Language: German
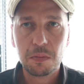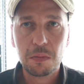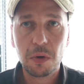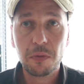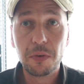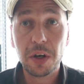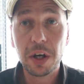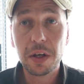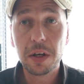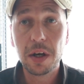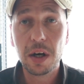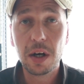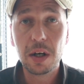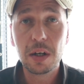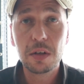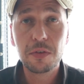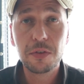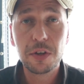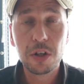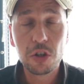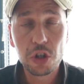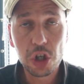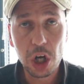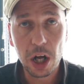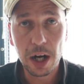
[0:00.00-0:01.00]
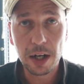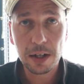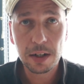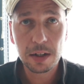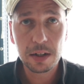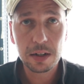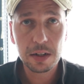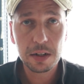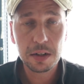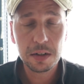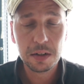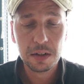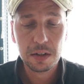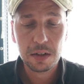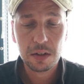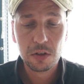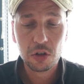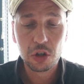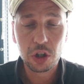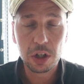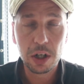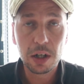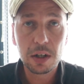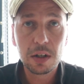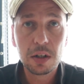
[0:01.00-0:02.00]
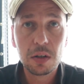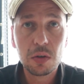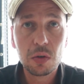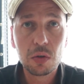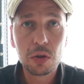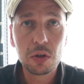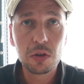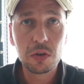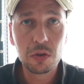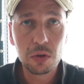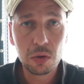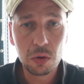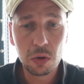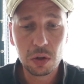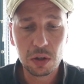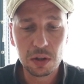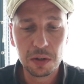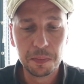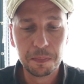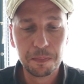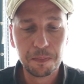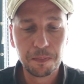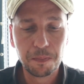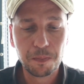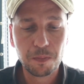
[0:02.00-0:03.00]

Wir wären ja alle viel schlanker, stärker und gesünder.